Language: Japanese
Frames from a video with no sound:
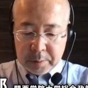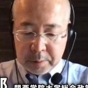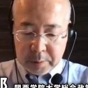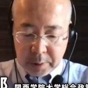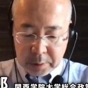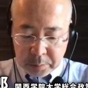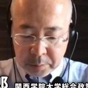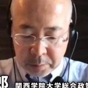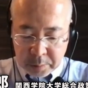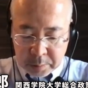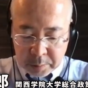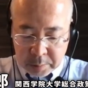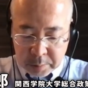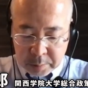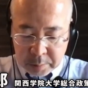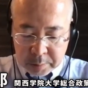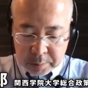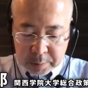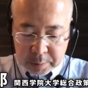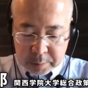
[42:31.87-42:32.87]
先ほ
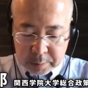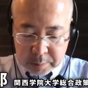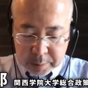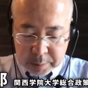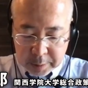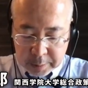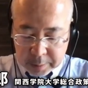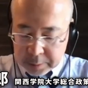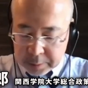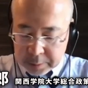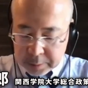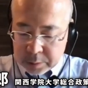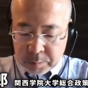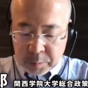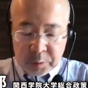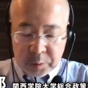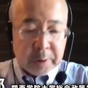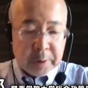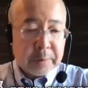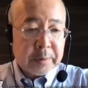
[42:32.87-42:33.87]
ど高原先生
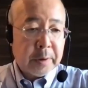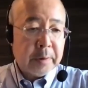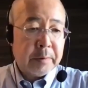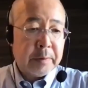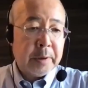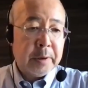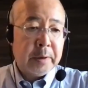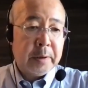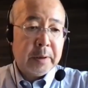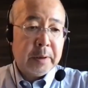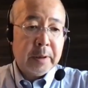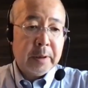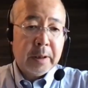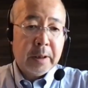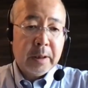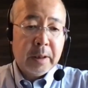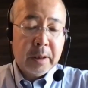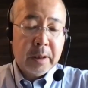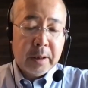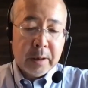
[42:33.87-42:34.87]
もおっしゃったように
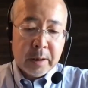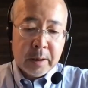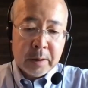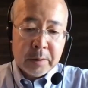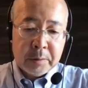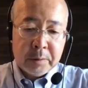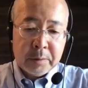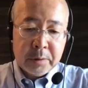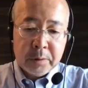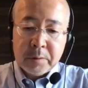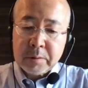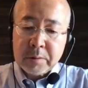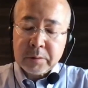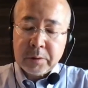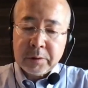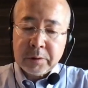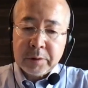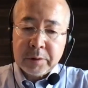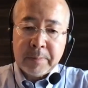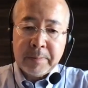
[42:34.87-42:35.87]
中国
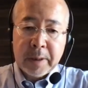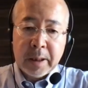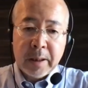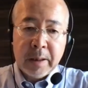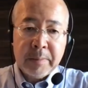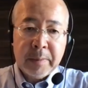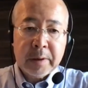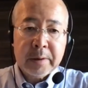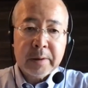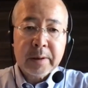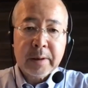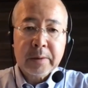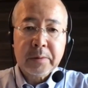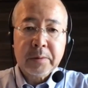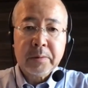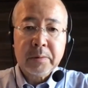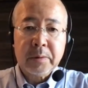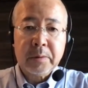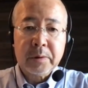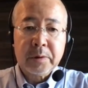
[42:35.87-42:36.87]
としてやっぱアメリカ
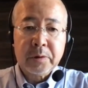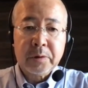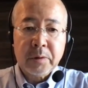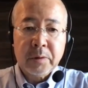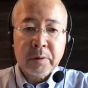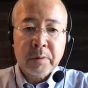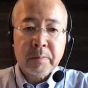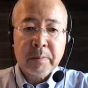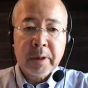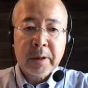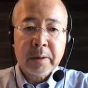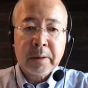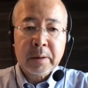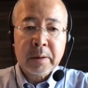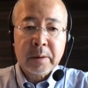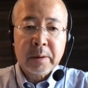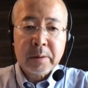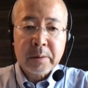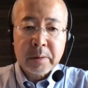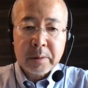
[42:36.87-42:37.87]
との正面
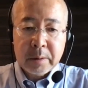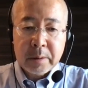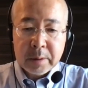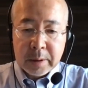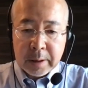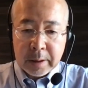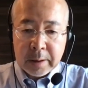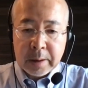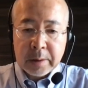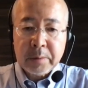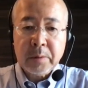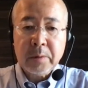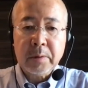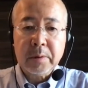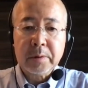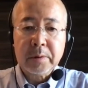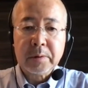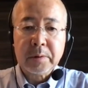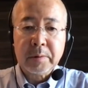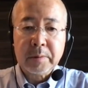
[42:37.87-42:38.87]
から
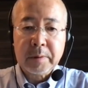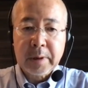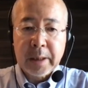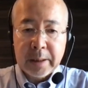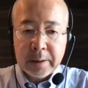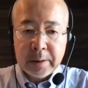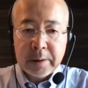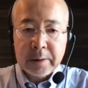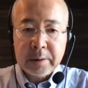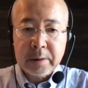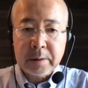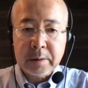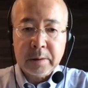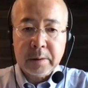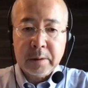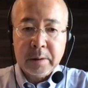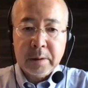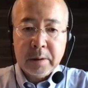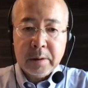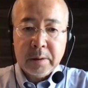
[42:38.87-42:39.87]
のその対立
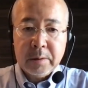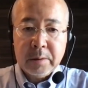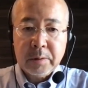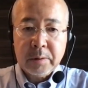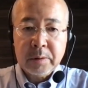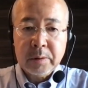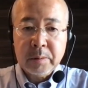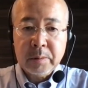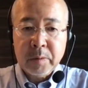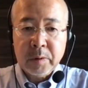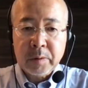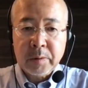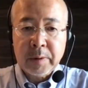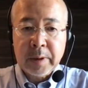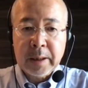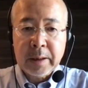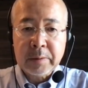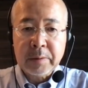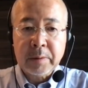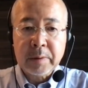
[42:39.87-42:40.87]
というもの
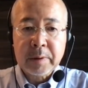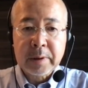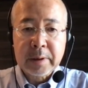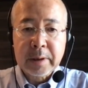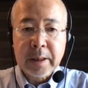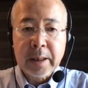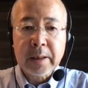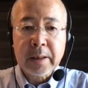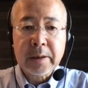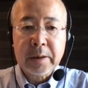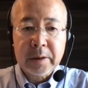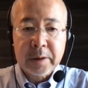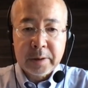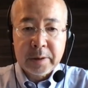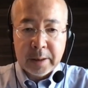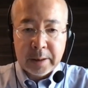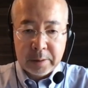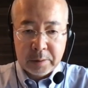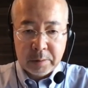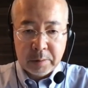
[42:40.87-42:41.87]
は回避し
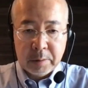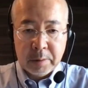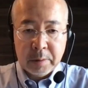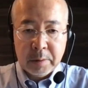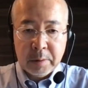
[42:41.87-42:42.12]
たいと